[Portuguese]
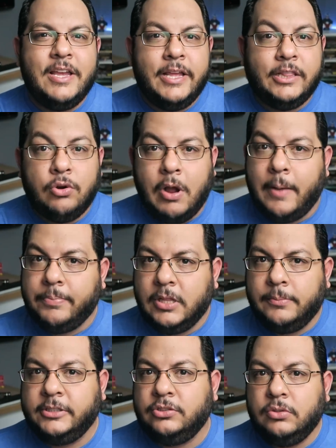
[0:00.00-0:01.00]
Entrou
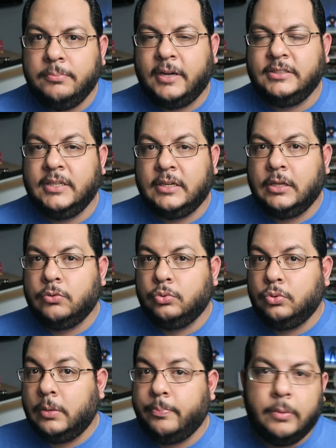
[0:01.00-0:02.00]
rapidamente no imaginário da
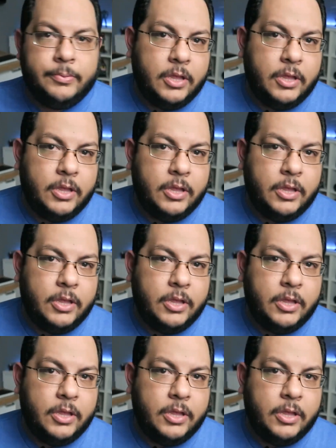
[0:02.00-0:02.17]
cultura pop.